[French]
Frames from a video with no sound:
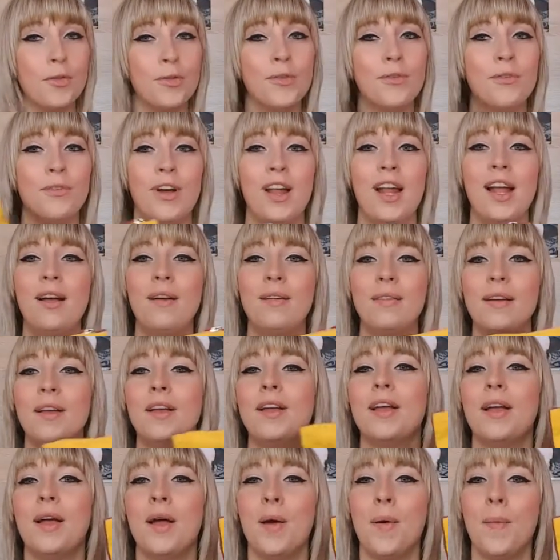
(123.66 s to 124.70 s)
Donc voilà,
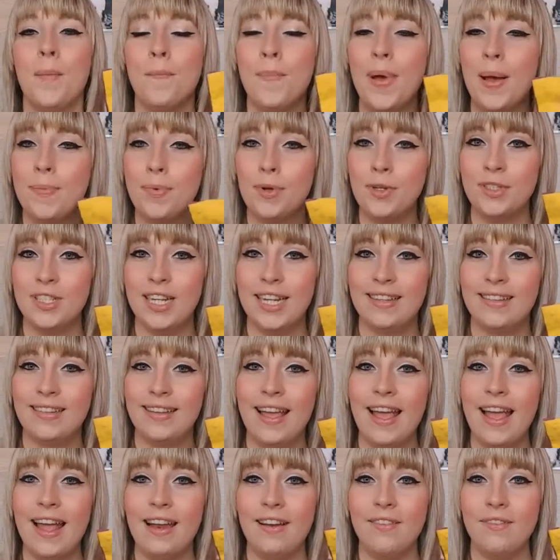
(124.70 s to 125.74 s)
Ma pochette,
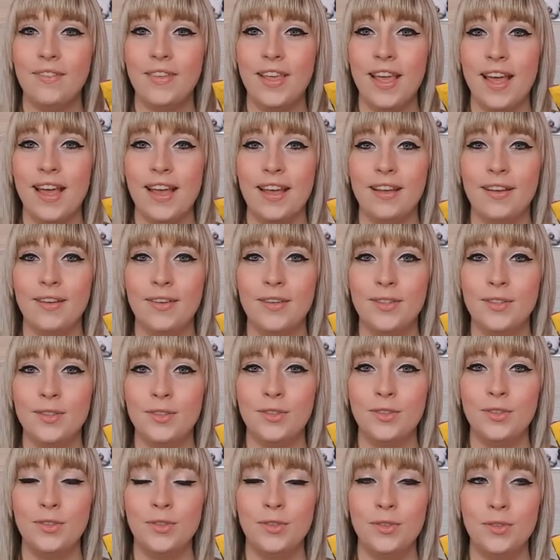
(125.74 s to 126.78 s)
elle vient
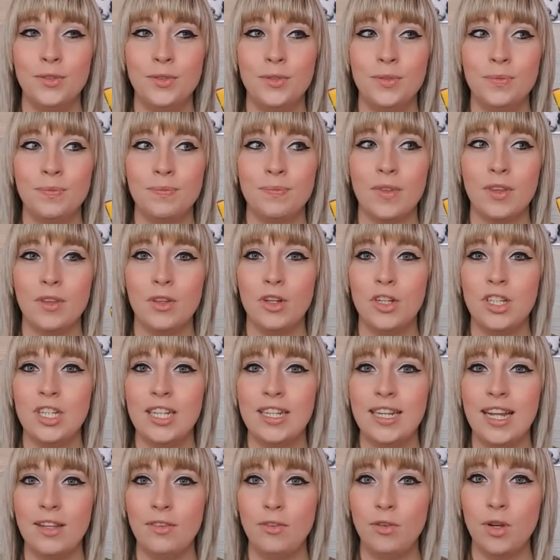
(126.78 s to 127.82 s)
de,
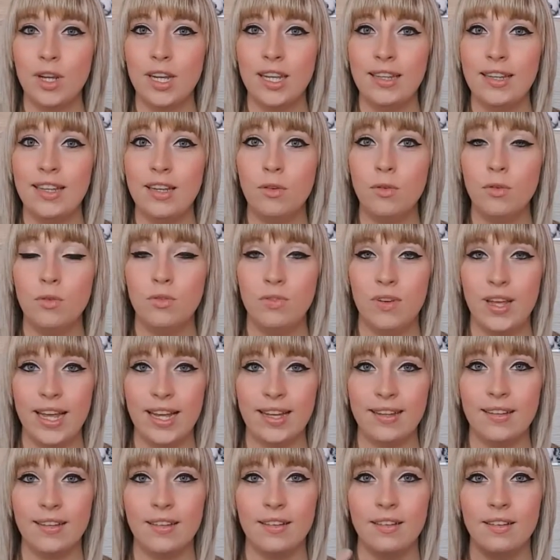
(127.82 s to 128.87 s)
chez Nature et
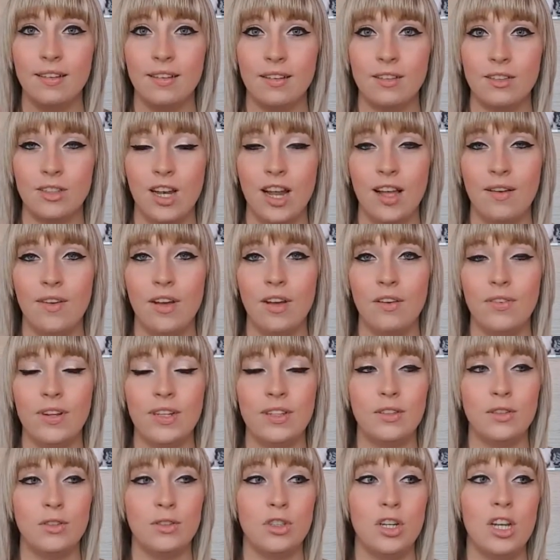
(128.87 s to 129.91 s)
Découverte. Je l'avais en
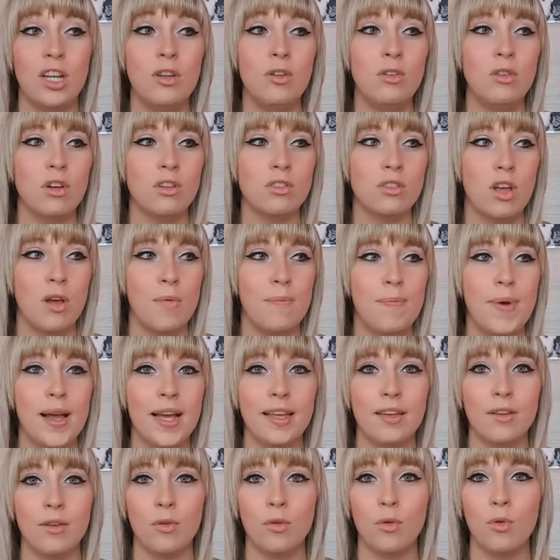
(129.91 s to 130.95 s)
fait, je l'ai eu dans un
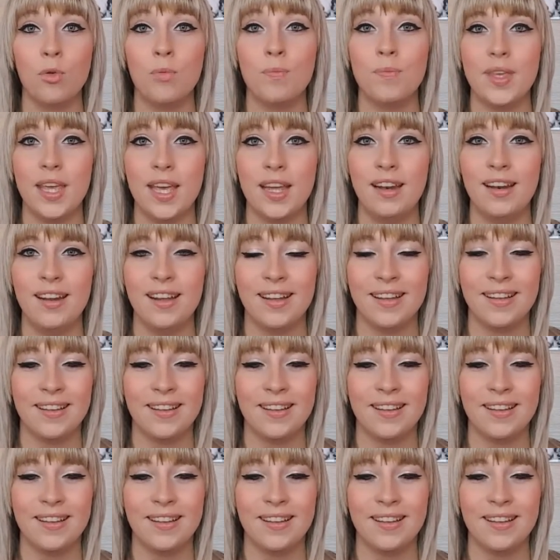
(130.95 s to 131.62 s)
pack euh, au miel